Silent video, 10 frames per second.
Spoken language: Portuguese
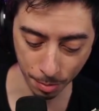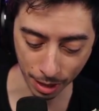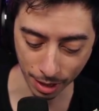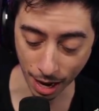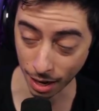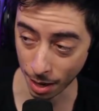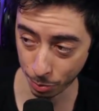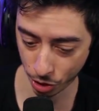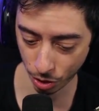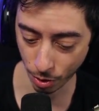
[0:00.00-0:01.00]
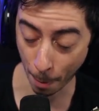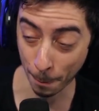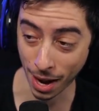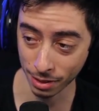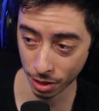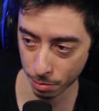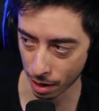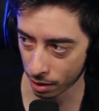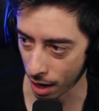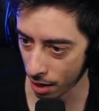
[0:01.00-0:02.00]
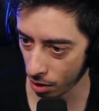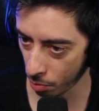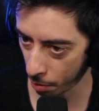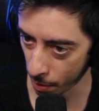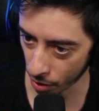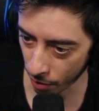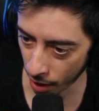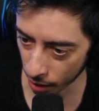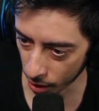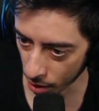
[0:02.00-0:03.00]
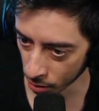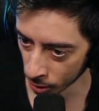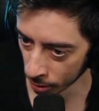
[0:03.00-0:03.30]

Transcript: de batalha, repetindo, é passe de batalha. O primeiro, não é Arlequina.